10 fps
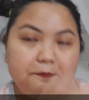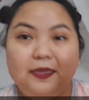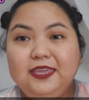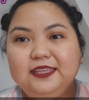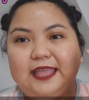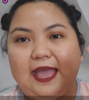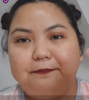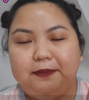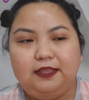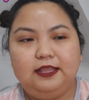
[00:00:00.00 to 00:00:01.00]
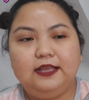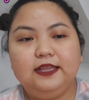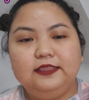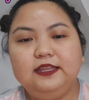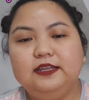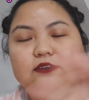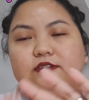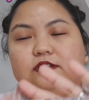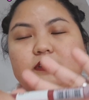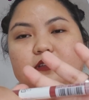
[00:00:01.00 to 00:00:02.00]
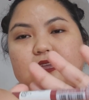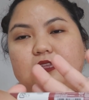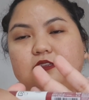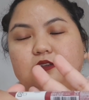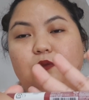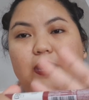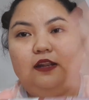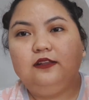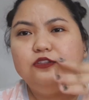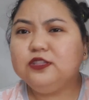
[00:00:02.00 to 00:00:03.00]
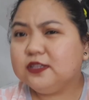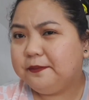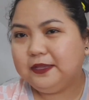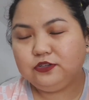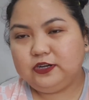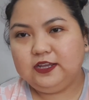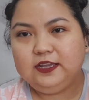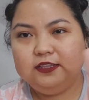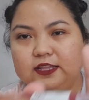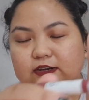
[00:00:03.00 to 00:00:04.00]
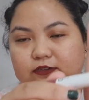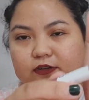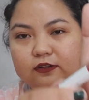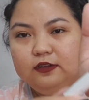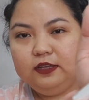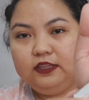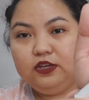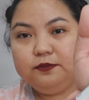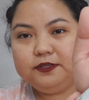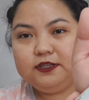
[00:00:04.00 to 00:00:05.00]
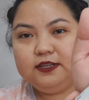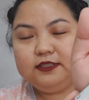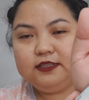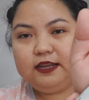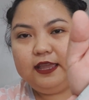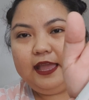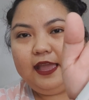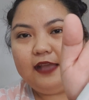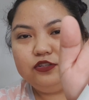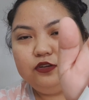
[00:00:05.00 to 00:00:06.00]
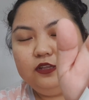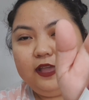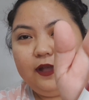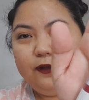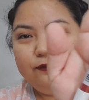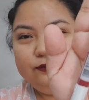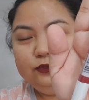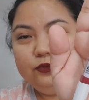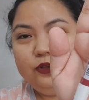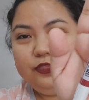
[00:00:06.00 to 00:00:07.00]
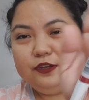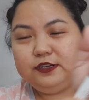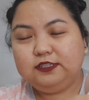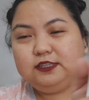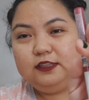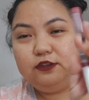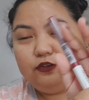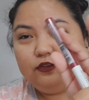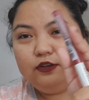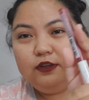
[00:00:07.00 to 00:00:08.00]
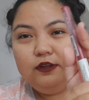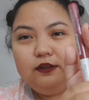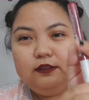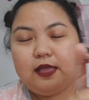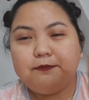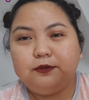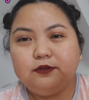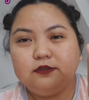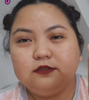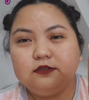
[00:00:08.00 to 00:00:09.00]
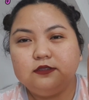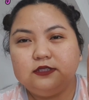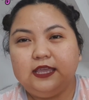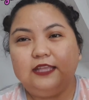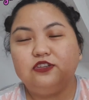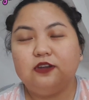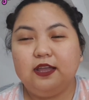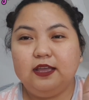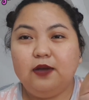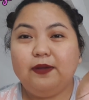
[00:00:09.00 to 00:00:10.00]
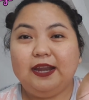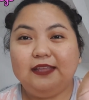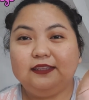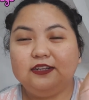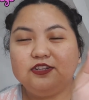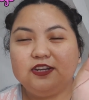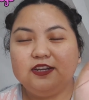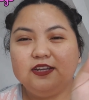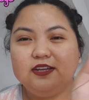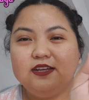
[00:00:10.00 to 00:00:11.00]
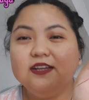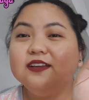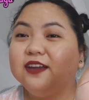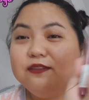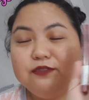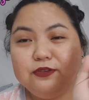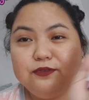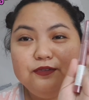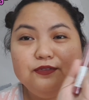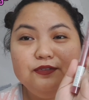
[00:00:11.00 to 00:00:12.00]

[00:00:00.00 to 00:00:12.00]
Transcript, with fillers: Make It Happen. Ang ganda ng, well, dun sa picture, ang ganda ng ano. Hindi ko pa siya natatry. I actually have two others nito. Tapos, sige, try, gawa natin na siya ng review